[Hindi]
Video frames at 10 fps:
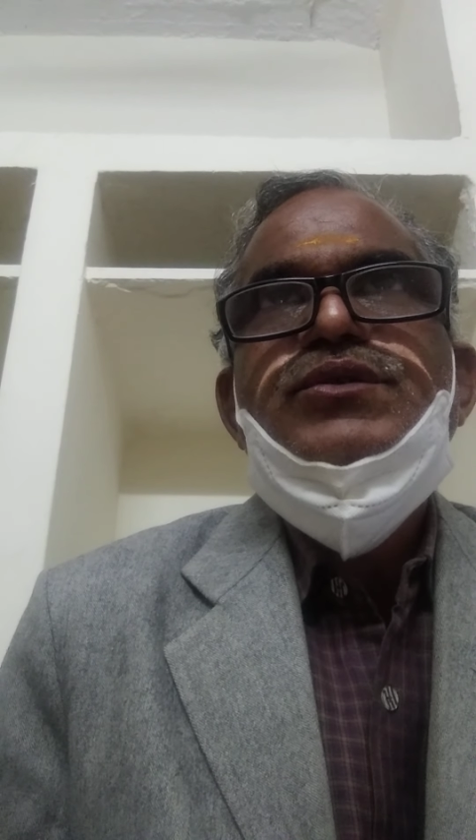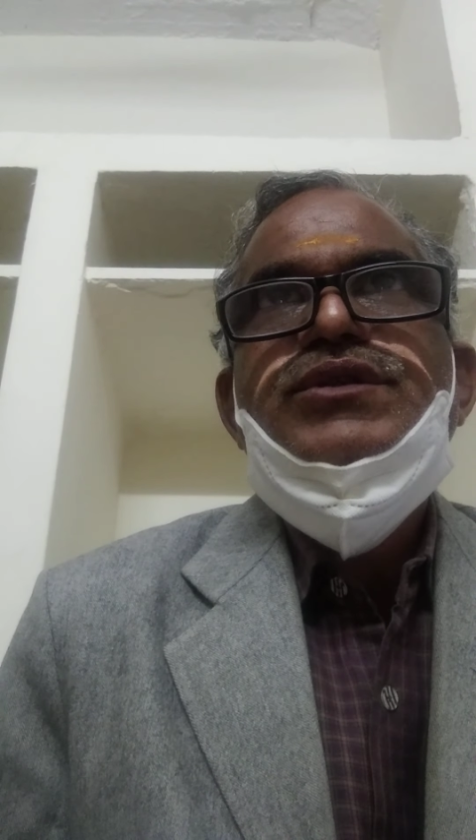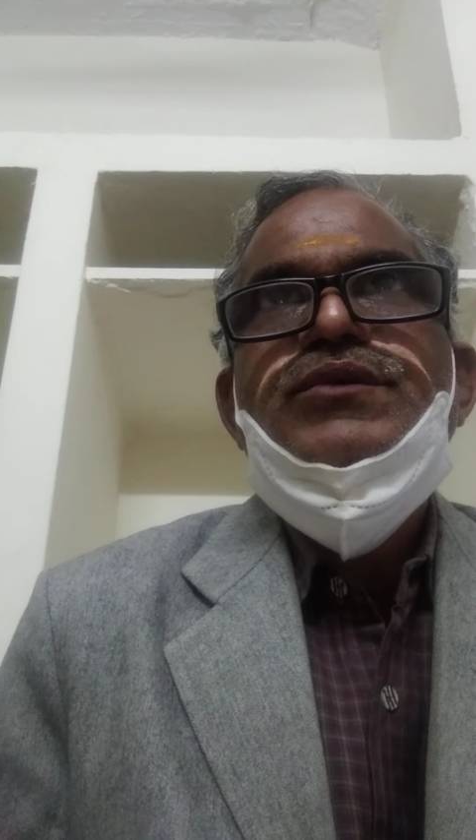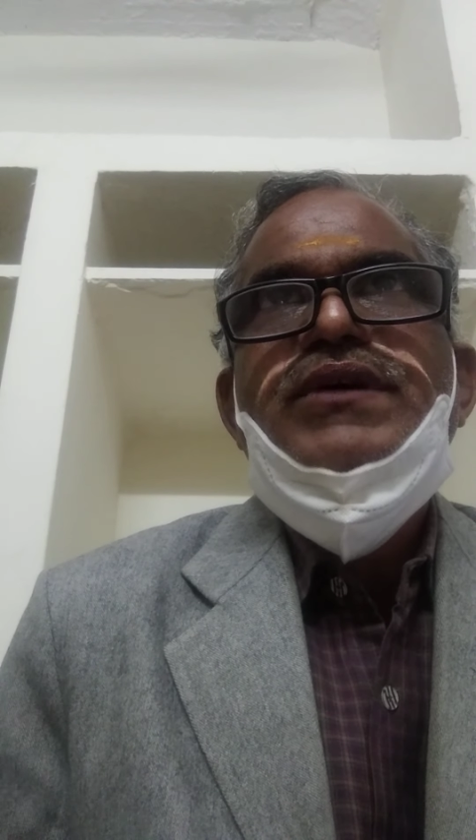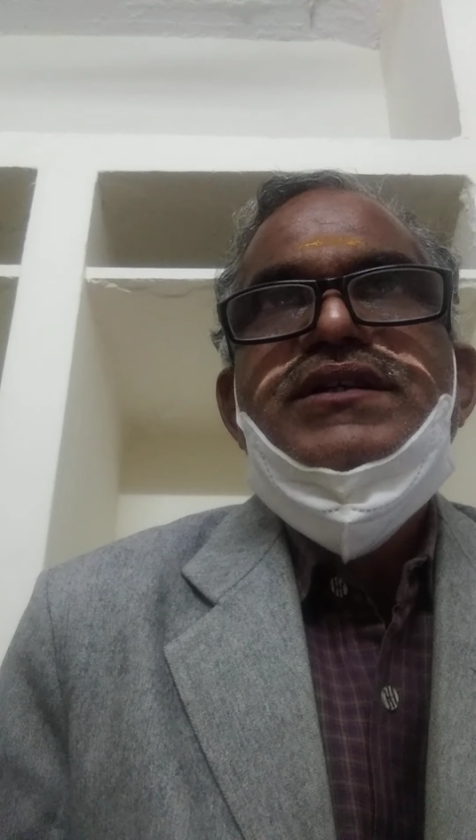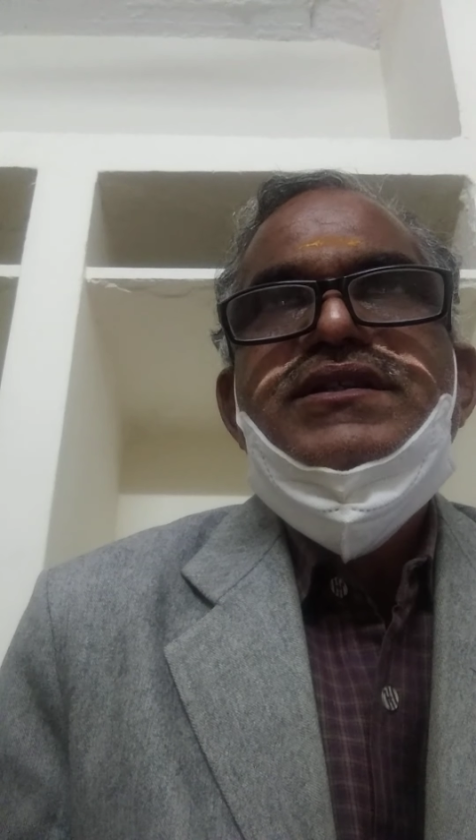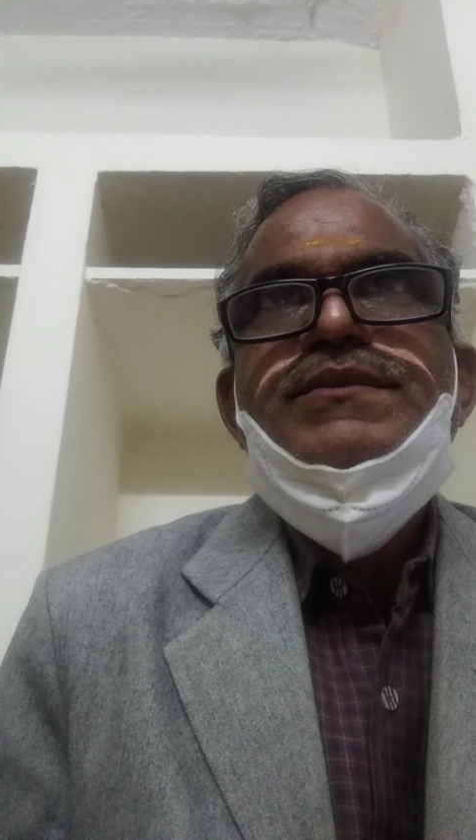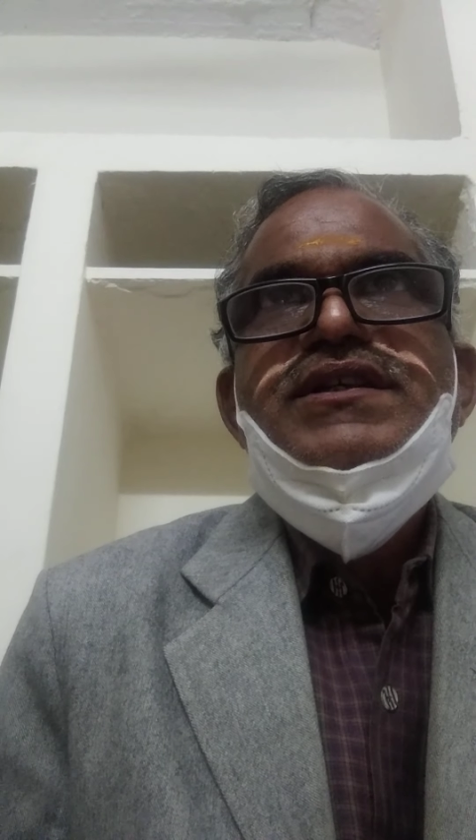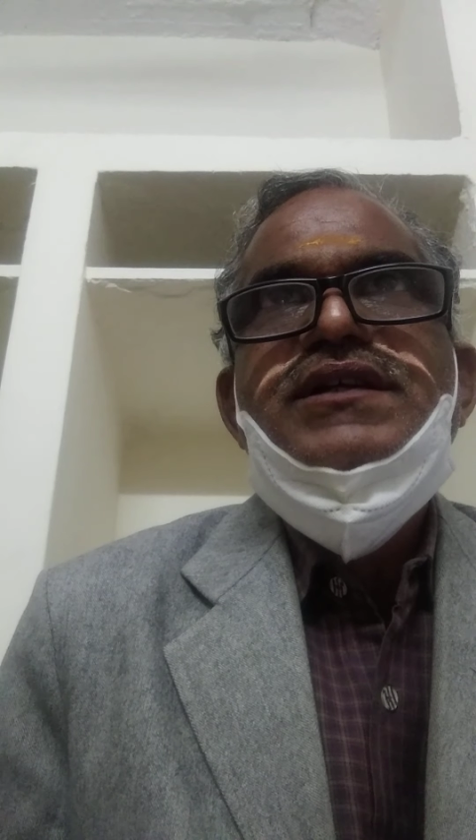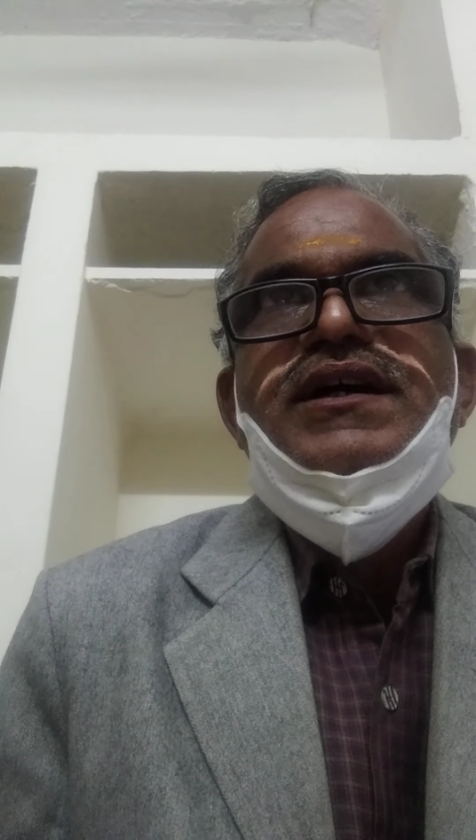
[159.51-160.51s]
उसके द्वारा
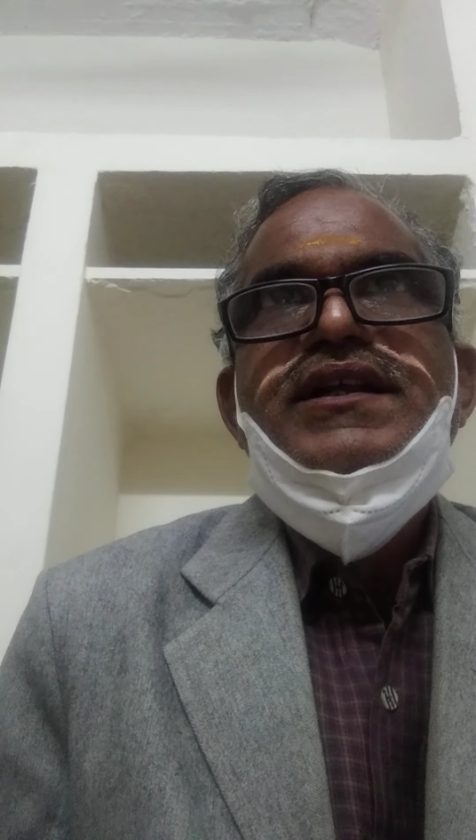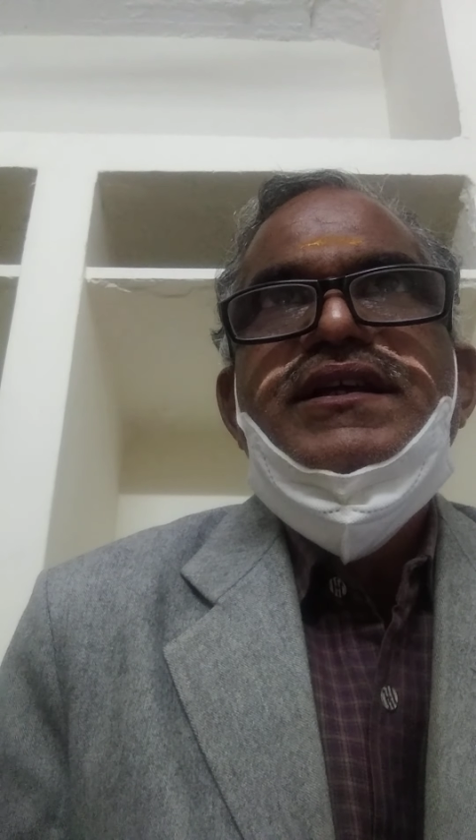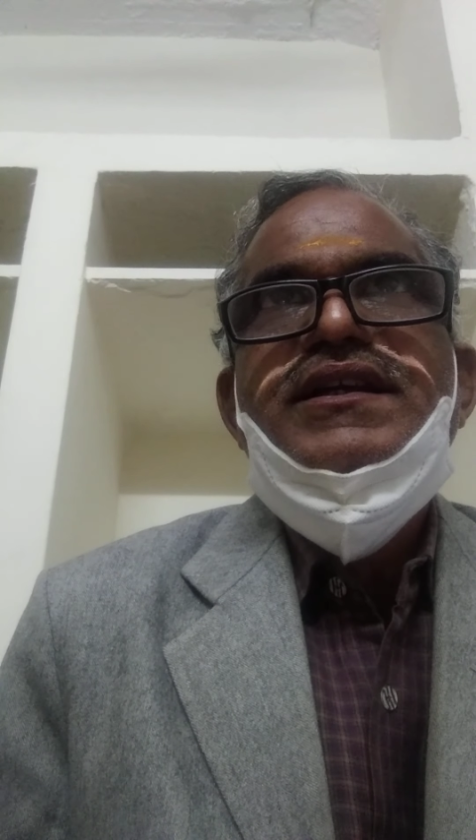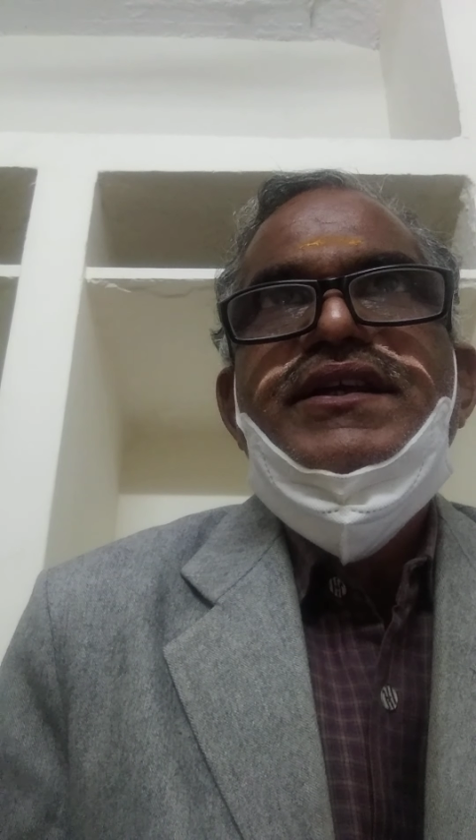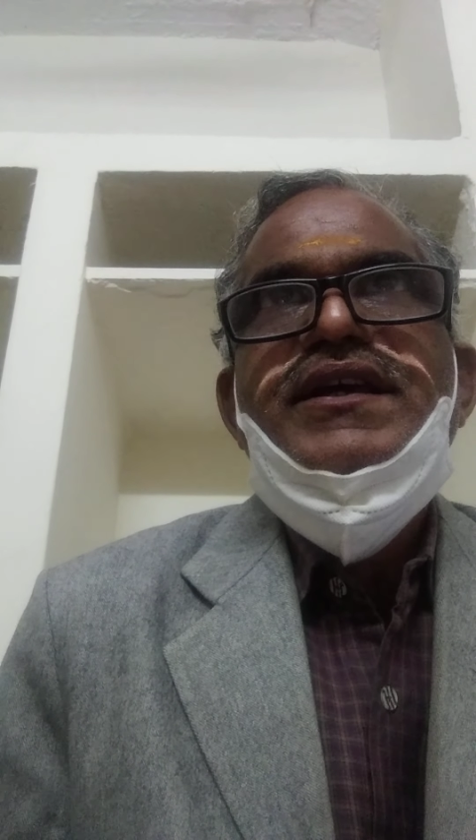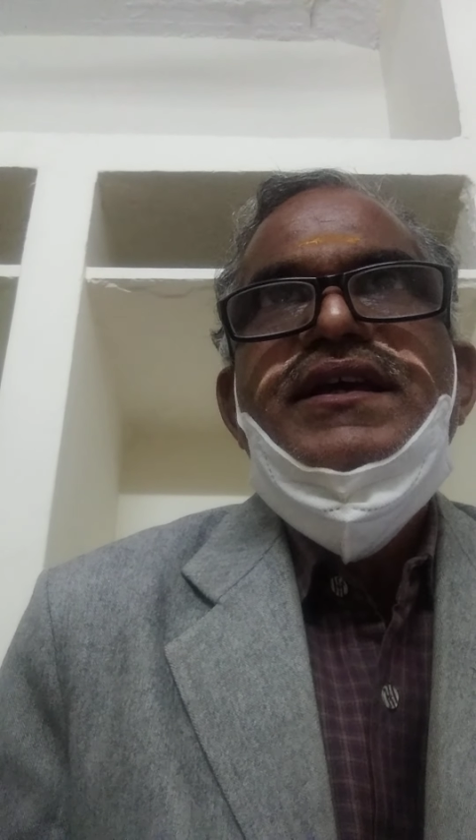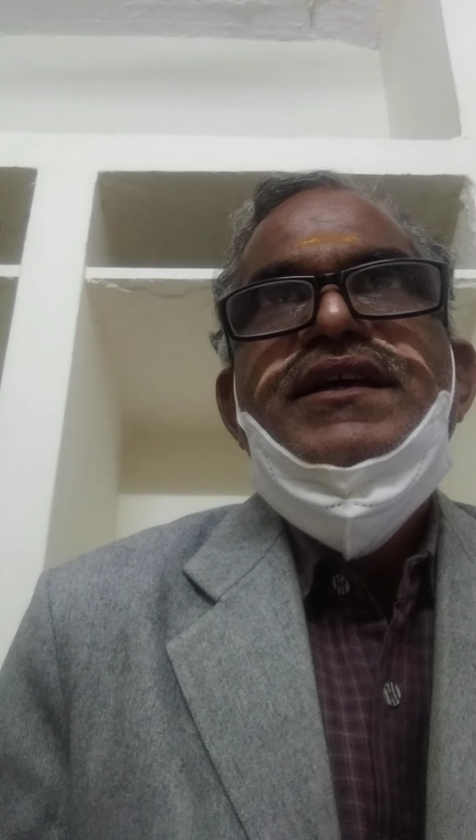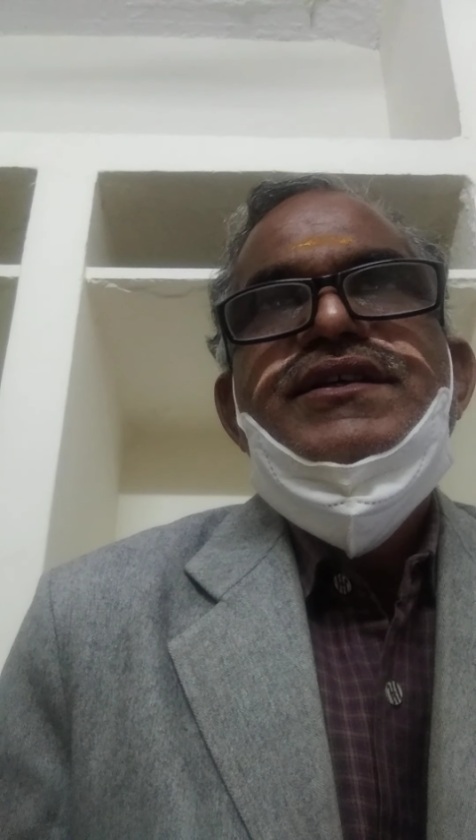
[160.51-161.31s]
समस्त कार्य के लिए